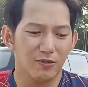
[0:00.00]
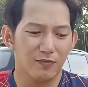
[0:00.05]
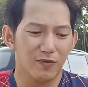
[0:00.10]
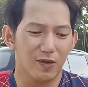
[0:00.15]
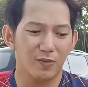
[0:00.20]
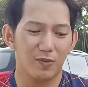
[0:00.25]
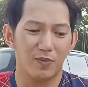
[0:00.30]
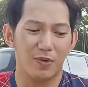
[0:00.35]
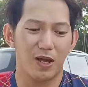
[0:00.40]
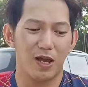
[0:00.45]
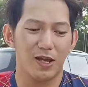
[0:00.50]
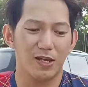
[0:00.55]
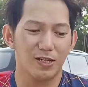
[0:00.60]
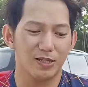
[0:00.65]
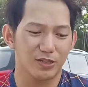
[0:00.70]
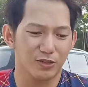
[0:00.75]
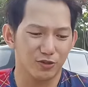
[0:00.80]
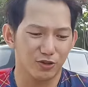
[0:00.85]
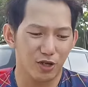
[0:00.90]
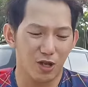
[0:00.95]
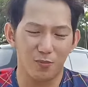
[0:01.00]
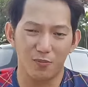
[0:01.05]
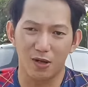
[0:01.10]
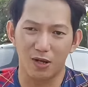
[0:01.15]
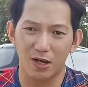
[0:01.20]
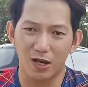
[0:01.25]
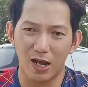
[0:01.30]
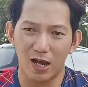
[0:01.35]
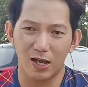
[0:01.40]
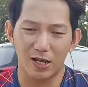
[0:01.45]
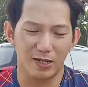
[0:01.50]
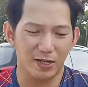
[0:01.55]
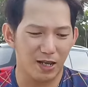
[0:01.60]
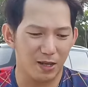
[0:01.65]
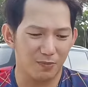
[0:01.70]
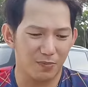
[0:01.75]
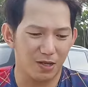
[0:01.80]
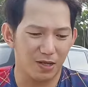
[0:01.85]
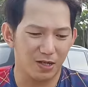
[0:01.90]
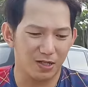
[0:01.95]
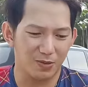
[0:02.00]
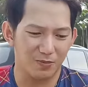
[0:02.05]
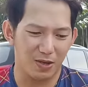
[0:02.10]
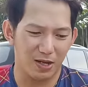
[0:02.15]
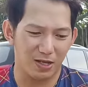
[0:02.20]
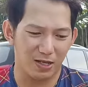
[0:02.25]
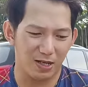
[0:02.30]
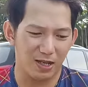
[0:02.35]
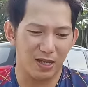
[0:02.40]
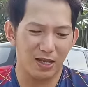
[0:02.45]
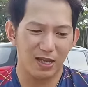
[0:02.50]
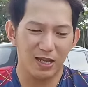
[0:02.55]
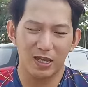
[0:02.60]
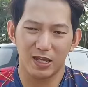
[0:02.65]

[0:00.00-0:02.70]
feel rumah kain yang cocok apa enggak enak apa enggak dipakai